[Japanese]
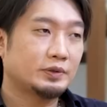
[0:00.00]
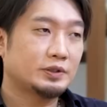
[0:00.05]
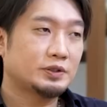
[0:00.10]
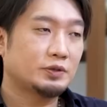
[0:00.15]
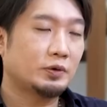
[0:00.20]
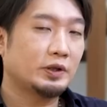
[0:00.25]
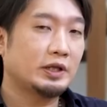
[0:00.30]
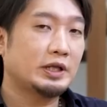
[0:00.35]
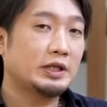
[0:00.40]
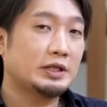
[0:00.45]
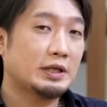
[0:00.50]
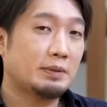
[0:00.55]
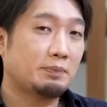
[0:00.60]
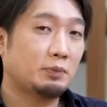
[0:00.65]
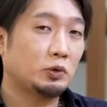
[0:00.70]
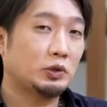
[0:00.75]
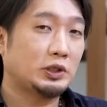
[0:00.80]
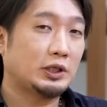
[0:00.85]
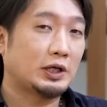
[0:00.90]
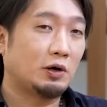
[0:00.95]
それでいて
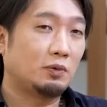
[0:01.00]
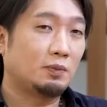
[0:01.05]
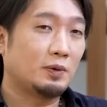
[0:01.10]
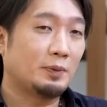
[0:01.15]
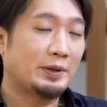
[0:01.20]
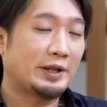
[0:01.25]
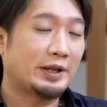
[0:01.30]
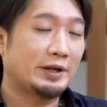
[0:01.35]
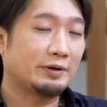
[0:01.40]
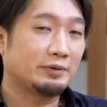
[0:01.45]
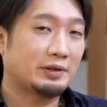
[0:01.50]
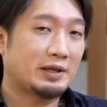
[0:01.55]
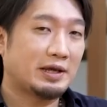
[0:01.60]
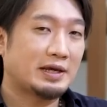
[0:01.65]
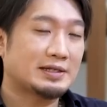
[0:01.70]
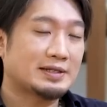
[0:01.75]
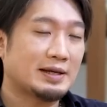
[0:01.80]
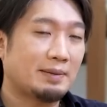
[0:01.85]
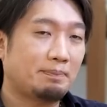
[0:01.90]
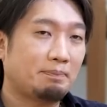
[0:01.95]
ボディが重めなの
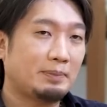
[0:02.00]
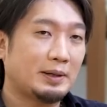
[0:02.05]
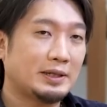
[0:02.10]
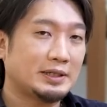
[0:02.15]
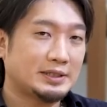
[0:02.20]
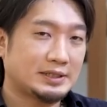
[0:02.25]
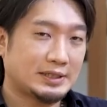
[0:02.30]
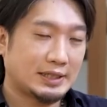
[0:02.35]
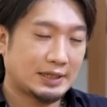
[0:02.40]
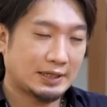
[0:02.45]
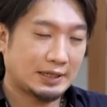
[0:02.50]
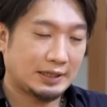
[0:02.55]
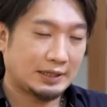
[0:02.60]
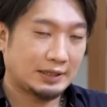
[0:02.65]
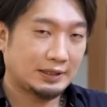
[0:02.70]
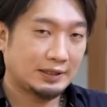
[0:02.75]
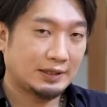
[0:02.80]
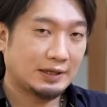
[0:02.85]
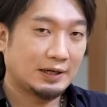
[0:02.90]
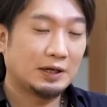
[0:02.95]
でさっぱりしてない
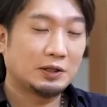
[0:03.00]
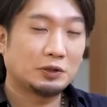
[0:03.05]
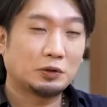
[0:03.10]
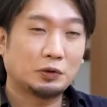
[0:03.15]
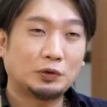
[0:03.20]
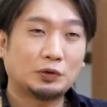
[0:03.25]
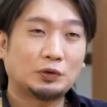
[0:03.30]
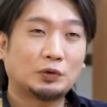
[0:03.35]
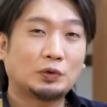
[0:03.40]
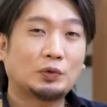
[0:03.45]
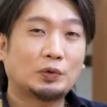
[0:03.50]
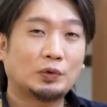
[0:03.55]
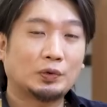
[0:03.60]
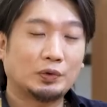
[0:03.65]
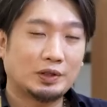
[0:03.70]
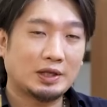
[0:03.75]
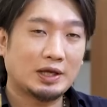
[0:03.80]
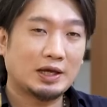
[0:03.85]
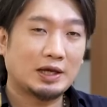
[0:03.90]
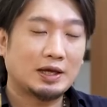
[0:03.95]
というとこ
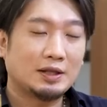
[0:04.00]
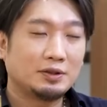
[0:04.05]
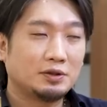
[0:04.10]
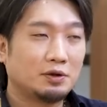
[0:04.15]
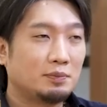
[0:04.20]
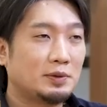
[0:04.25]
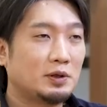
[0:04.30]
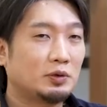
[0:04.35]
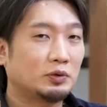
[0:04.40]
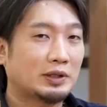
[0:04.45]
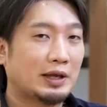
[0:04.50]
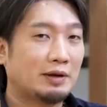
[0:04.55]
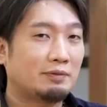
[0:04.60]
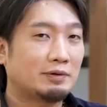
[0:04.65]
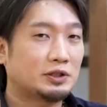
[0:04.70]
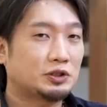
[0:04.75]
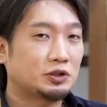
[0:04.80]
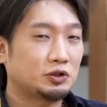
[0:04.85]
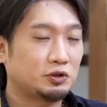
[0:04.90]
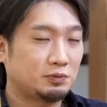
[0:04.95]
ろで飲み応え
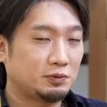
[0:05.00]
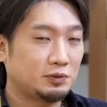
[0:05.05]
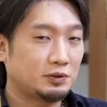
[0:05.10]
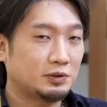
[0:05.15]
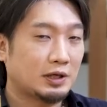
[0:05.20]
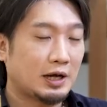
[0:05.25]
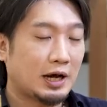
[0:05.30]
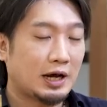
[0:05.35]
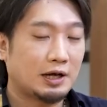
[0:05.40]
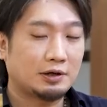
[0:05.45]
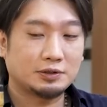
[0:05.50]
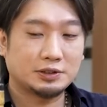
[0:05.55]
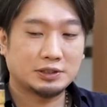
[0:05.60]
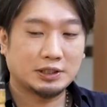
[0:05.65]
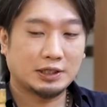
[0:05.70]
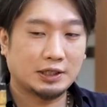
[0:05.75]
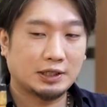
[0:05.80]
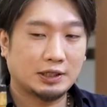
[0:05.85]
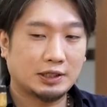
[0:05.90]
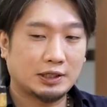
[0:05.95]
は十分あるん
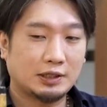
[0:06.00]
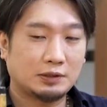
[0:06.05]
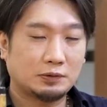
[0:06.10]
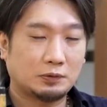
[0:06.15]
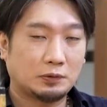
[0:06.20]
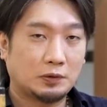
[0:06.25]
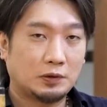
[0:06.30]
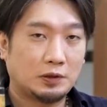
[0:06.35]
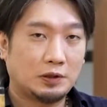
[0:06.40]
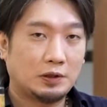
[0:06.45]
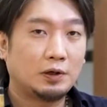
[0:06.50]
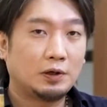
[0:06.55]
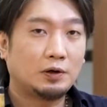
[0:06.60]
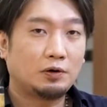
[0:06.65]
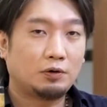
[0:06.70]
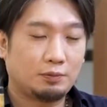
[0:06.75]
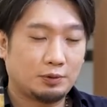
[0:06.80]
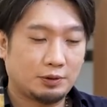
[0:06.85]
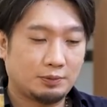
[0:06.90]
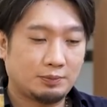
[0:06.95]
じゃないかなと
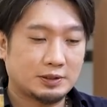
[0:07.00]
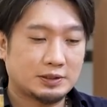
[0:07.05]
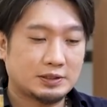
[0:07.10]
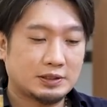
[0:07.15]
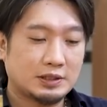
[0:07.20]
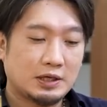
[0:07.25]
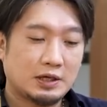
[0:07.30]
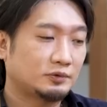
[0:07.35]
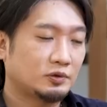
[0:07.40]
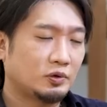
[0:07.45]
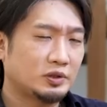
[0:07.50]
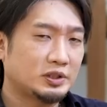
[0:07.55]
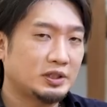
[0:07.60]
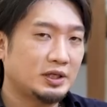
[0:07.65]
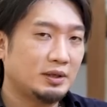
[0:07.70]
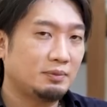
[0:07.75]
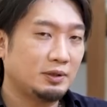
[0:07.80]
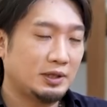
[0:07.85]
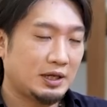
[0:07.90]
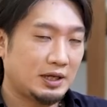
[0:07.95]
思います。こち
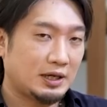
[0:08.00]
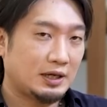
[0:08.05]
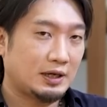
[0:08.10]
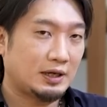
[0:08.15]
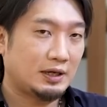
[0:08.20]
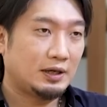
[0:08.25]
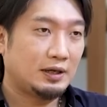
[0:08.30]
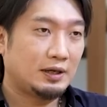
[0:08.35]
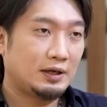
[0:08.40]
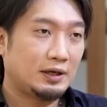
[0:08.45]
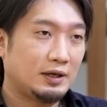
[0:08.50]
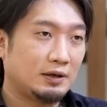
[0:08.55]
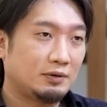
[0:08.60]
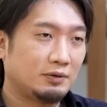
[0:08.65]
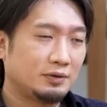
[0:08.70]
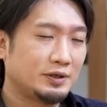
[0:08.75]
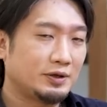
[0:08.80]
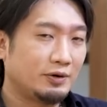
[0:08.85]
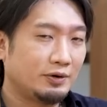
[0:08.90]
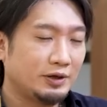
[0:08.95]
らもね、
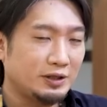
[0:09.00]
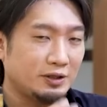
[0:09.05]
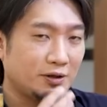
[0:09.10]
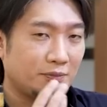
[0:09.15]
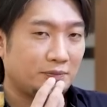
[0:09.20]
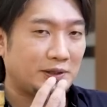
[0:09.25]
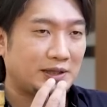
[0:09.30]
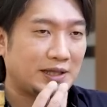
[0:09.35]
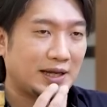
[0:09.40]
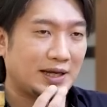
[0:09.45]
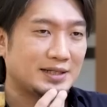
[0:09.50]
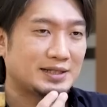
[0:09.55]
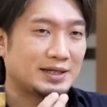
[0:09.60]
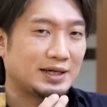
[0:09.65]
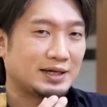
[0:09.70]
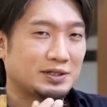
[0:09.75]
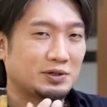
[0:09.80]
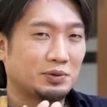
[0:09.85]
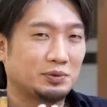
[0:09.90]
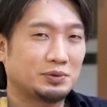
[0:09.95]
この余韻のビター
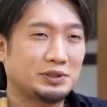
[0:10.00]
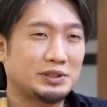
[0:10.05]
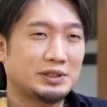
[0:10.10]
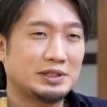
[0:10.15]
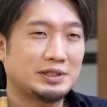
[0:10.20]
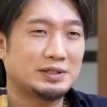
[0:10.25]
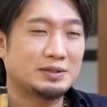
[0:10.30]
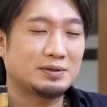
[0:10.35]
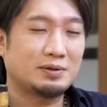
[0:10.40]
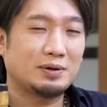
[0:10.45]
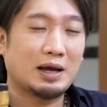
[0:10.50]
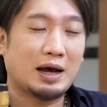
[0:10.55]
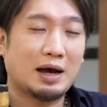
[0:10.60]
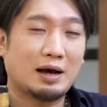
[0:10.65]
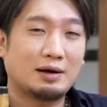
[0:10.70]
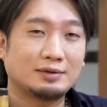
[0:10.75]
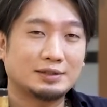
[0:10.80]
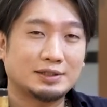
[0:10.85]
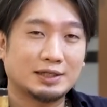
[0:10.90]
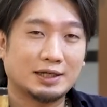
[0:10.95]
さが食事にすごい
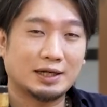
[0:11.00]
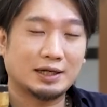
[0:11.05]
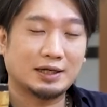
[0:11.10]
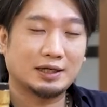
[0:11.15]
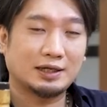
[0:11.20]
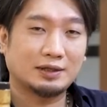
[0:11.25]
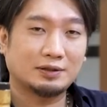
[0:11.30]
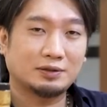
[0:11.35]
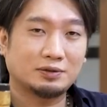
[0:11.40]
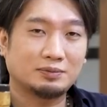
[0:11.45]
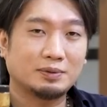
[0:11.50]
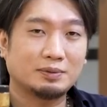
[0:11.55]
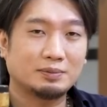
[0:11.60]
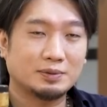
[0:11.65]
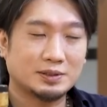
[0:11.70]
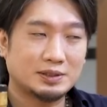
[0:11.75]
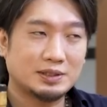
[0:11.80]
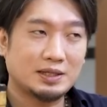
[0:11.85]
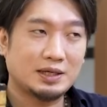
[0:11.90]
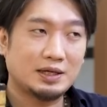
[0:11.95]
合うんじゃないかなと思い
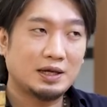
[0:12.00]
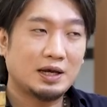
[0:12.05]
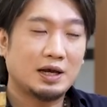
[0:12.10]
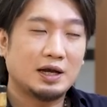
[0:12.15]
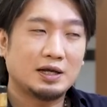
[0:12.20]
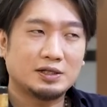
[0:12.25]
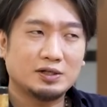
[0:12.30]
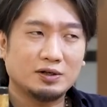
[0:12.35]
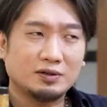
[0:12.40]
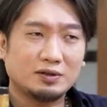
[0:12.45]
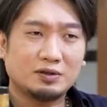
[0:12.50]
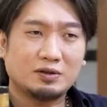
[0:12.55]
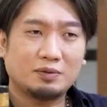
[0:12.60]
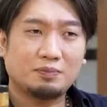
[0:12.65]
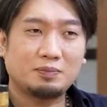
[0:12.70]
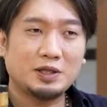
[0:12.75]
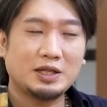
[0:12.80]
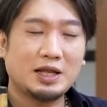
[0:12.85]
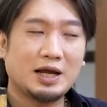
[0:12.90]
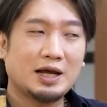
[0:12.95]
ますね。ちょっと
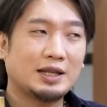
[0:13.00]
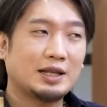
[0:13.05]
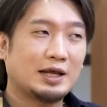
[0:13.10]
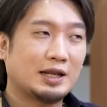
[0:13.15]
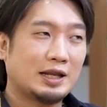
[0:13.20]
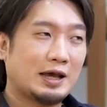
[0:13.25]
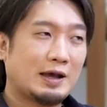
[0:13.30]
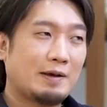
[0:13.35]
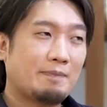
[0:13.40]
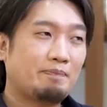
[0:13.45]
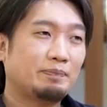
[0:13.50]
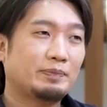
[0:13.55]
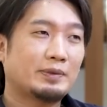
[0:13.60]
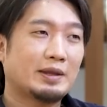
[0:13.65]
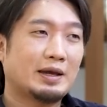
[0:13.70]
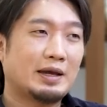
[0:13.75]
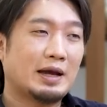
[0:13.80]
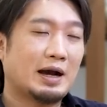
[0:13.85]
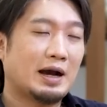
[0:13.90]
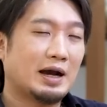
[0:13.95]
ビターなね
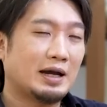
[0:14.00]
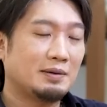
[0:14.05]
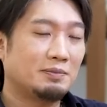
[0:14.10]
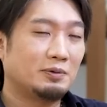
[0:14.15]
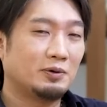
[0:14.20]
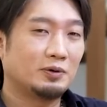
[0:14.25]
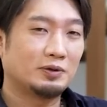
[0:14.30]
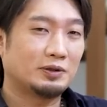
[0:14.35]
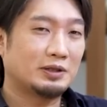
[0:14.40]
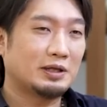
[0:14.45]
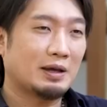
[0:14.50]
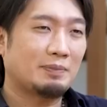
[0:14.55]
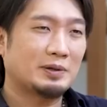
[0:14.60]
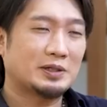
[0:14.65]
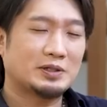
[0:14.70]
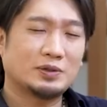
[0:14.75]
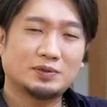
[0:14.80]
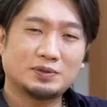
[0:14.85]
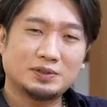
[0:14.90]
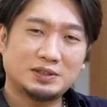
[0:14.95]
ハイボールってやっぱ
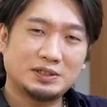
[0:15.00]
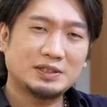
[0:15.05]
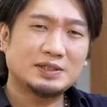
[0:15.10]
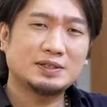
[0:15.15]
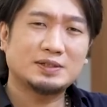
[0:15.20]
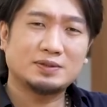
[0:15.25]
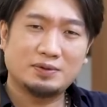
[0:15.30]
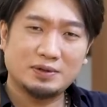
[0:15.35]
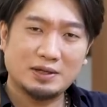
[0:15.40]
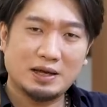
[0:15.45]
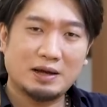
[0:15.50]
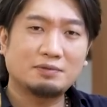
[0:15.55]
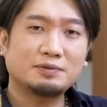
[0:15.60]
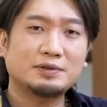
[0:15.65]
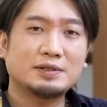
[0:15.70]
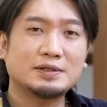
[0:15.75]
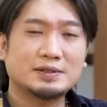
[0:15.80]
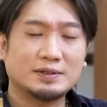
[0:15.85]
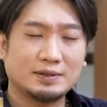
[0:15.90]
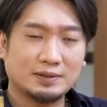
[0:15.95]
り食事にすごい合う
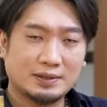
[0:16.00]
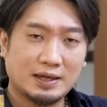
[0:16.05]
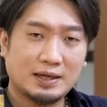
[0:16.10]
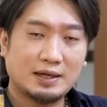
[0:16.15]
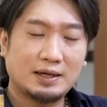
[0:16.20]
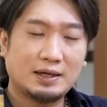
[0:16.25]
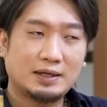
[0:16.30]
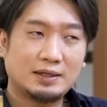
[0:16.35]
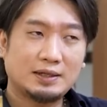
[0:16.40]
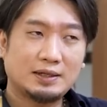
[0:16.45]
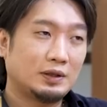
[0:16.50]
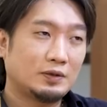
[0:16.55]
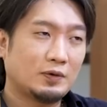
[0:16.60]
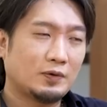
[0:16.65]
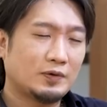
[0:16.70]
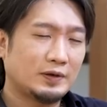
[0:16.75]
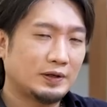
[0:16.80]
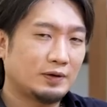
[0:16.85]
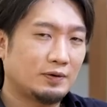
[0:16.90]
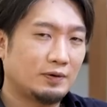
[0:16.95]
んですよね。
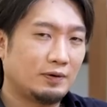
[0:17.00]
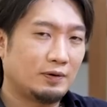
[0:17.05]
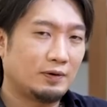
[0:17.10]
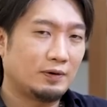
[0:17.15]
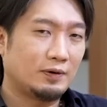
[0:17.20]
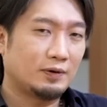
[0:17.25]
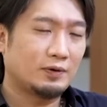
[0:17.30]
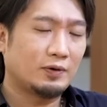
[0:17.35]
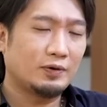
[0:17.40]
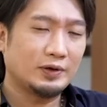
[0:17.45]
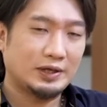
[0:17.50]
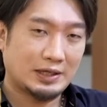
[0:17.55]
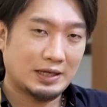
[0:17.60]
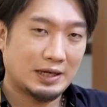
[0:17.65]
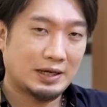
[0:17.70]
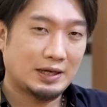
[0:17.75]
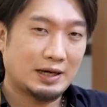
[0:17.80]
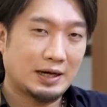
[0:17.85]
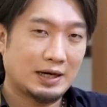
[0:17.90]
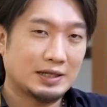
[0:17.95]
特にこう濃い
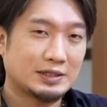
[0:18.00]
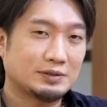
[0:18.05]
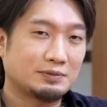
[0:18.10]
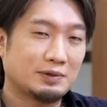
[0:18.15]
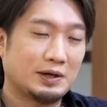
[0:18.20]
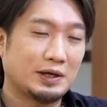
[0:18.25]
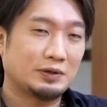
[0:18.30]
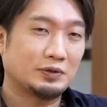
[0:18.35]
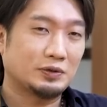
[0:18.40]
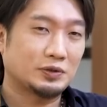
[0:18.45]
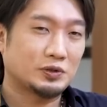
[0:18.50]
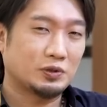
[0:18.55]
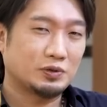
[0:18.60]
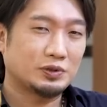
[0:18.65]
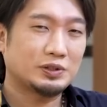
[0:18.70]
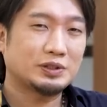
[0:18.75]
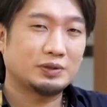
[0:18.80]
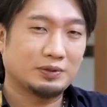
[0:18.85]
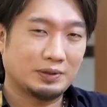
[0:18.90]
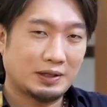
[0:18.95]
ね味わいの
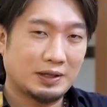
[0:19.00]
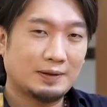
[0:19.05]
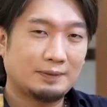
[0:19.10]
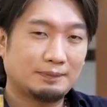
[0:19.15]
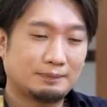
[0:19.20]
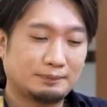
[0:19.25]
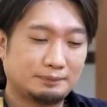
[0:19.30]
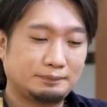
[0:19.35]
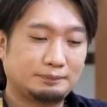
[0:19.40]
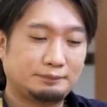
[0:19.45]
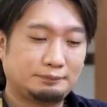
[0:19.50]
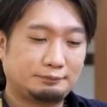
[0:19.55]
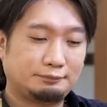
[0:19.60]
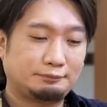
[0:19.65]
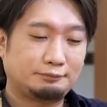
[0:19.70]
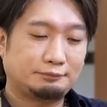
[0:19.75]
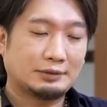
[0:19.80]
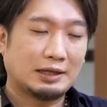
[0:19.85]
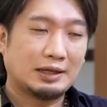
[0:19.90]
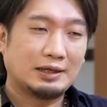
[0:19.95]
食事とね、
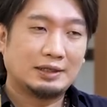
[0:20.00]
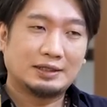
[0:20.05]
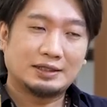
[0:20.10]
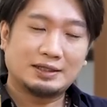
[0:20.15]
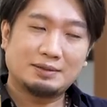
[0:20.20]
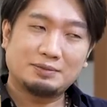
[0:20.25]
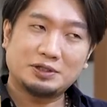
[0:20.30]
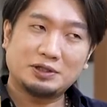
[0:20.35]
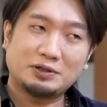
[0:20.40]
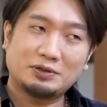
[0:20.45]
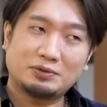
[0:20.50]
でもちょっ